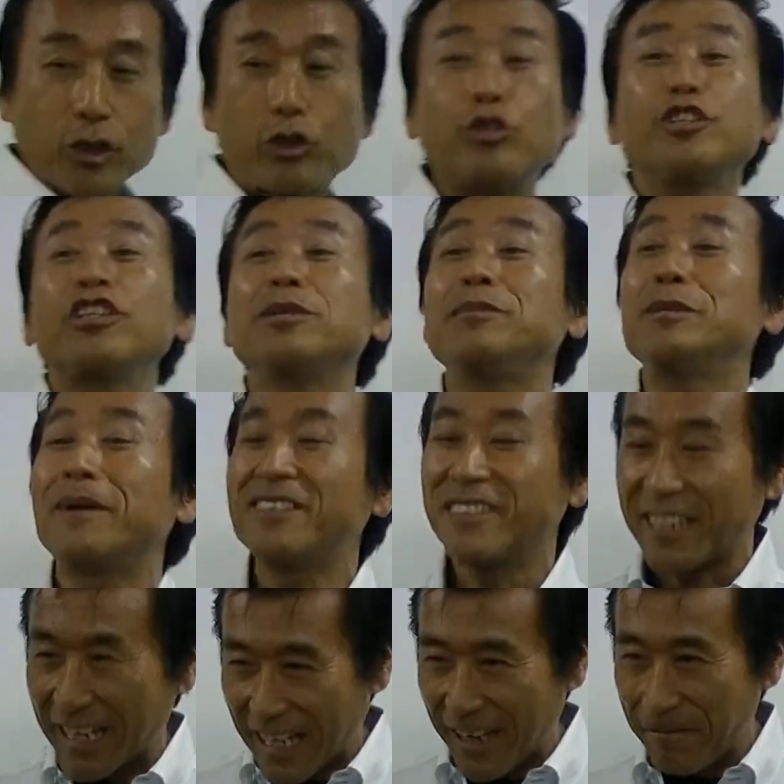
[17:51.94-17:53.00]
苦しみます
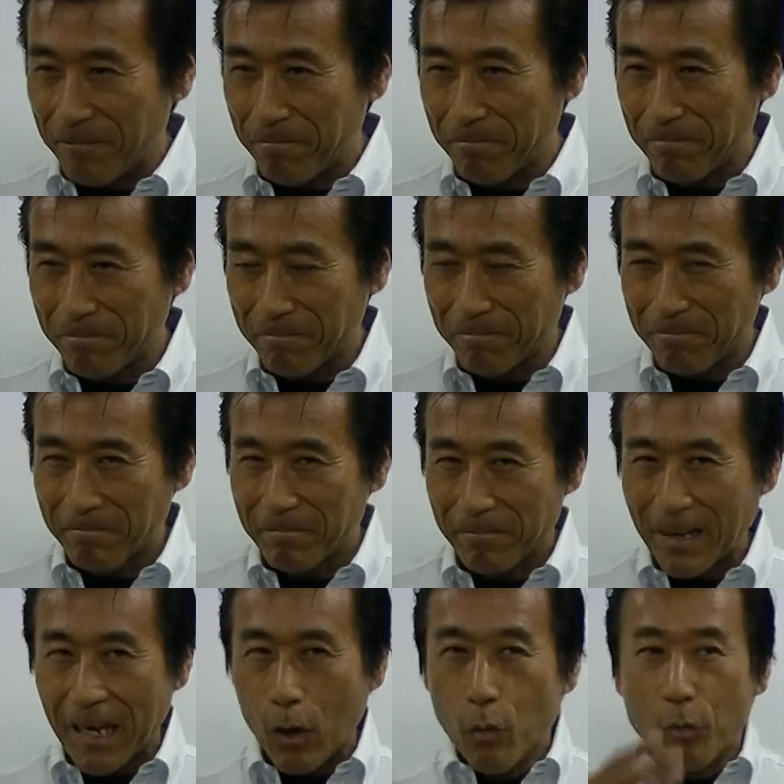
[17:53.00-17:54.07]
から
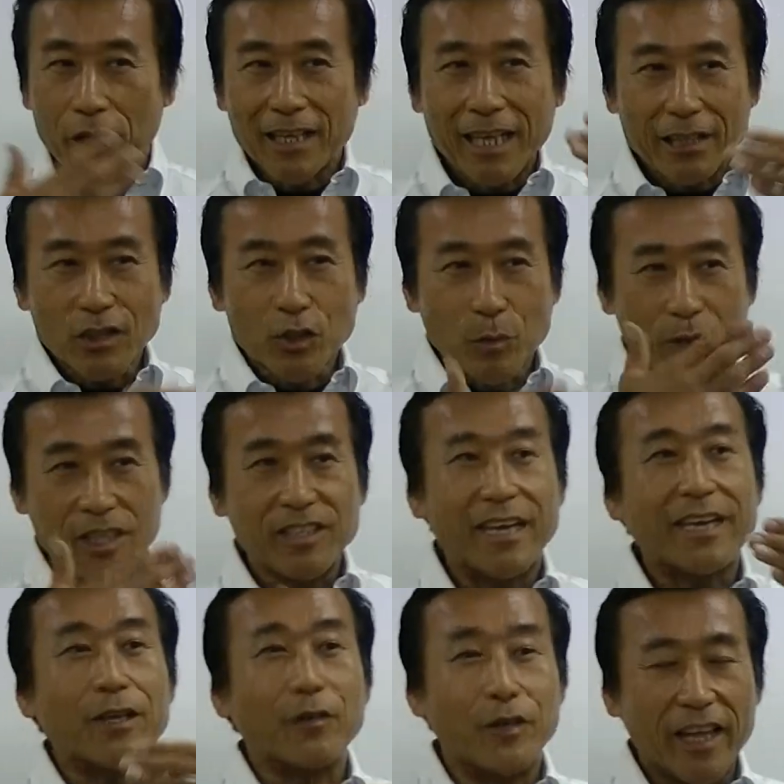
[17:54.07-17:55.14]
だから思い出すのもいいんだ
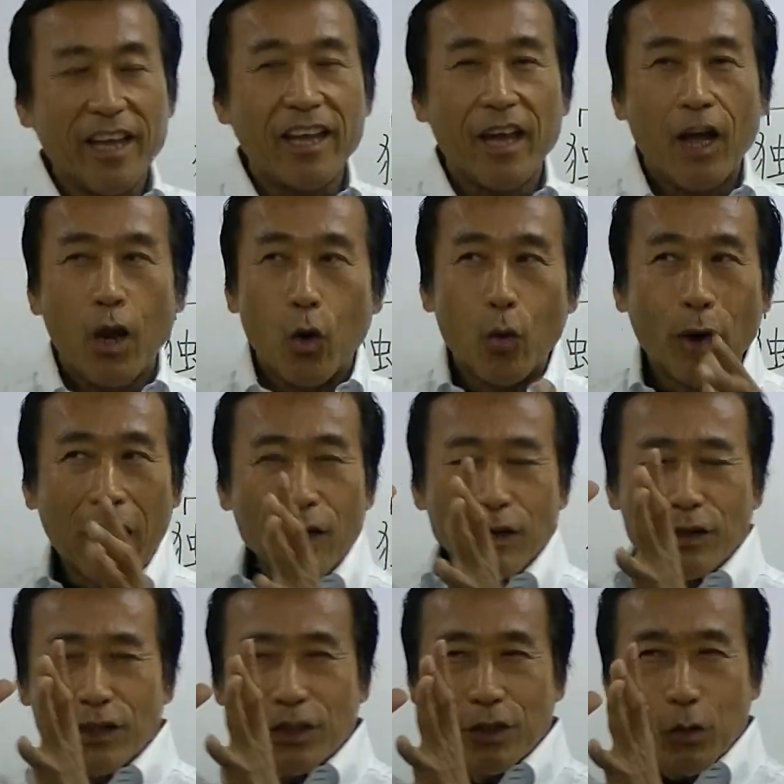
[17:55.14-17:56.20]
けどね
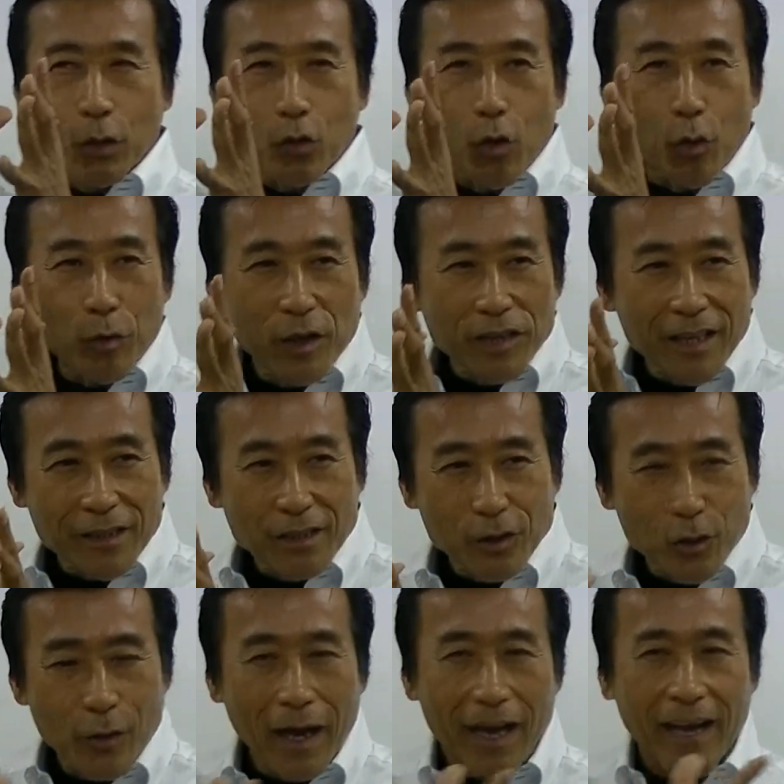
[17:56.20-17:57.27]
悪いことを思い出す
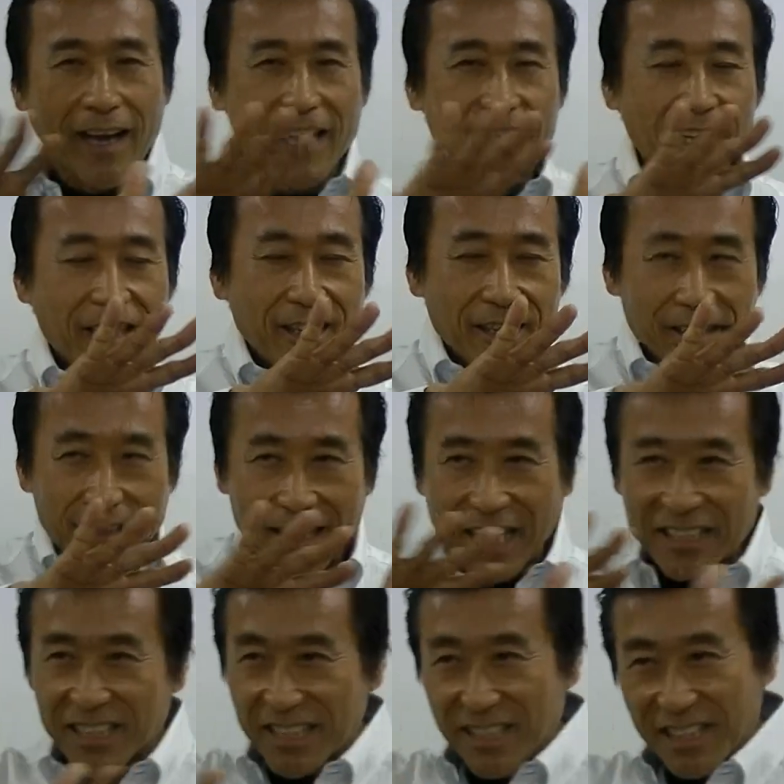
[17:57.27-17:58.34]
のはな
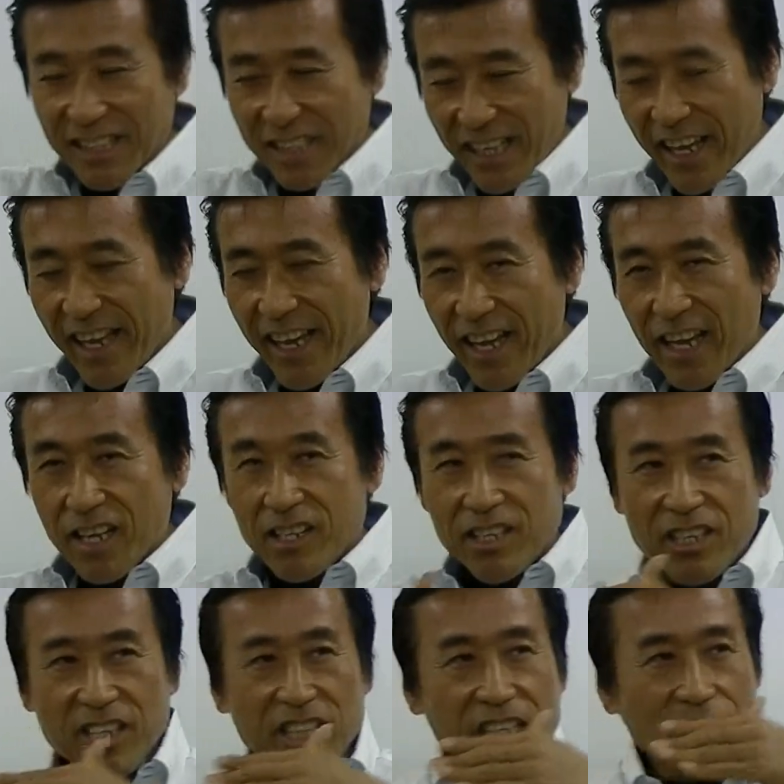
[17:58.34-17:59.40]
しにして
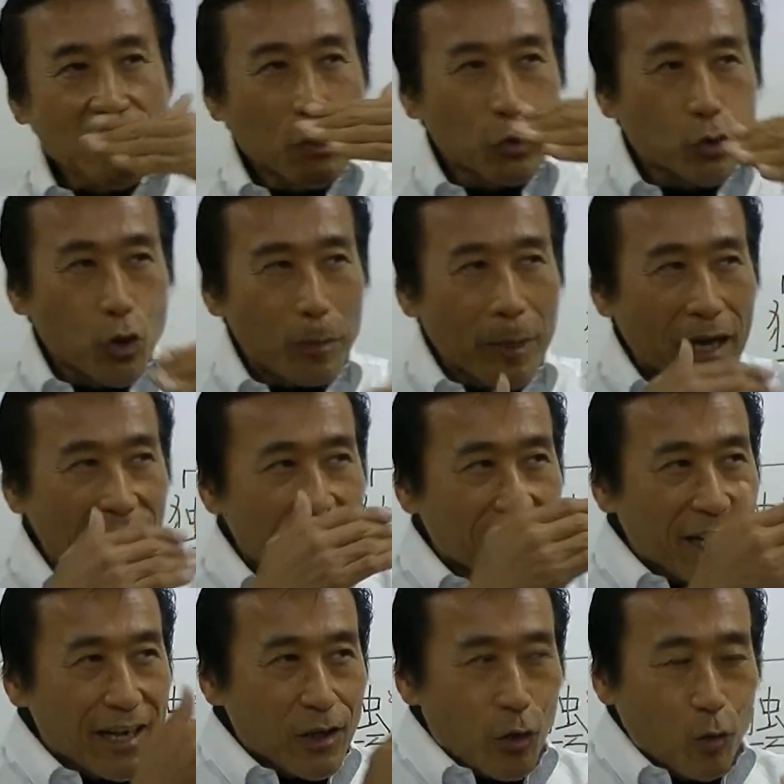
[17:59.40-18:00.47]
いいことばっ
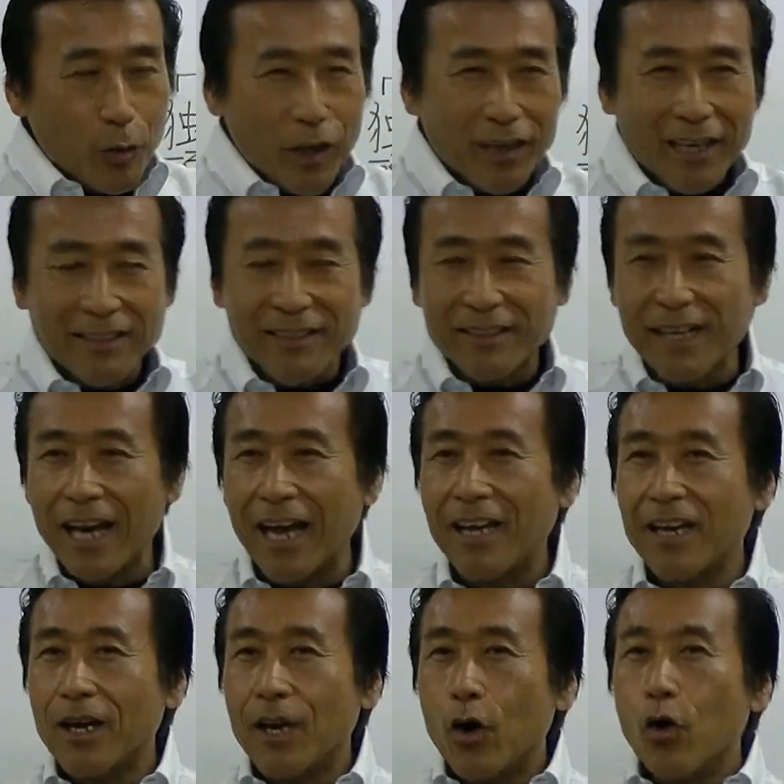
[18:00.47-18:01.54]
かり思い出せた
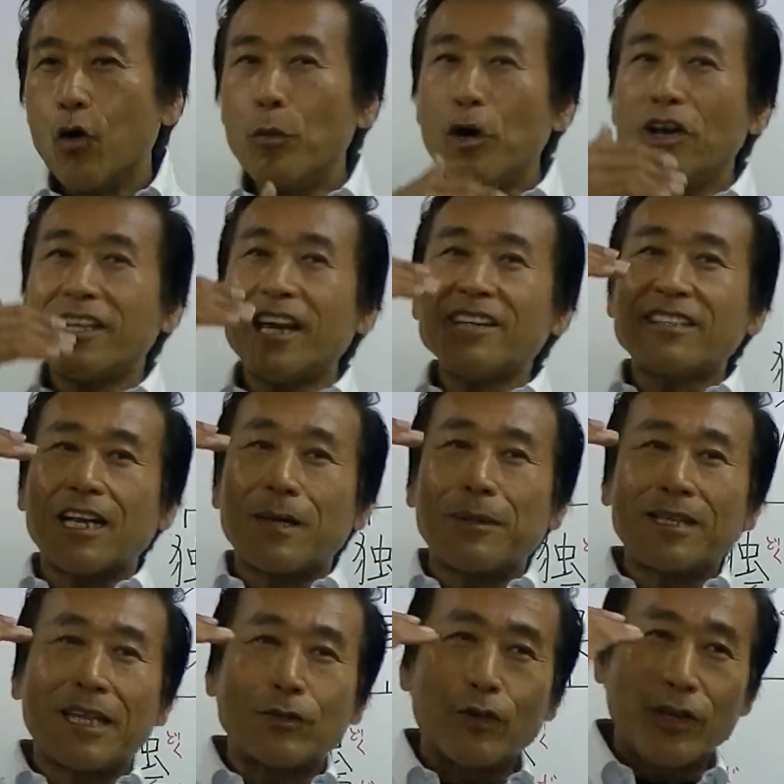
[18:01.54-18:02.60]
ら思い出したらま
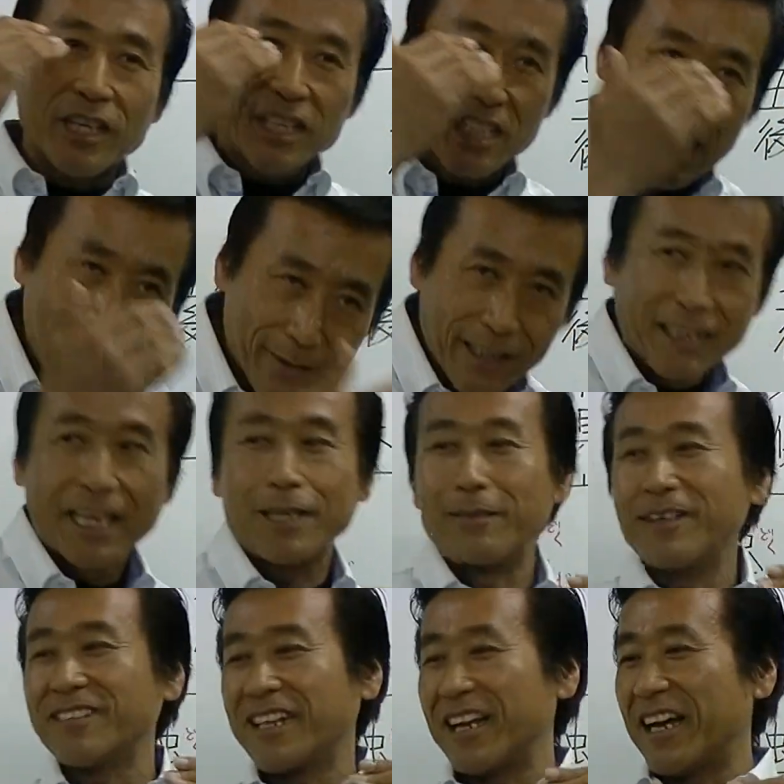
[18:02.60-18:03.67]
たそれ幸せになりますから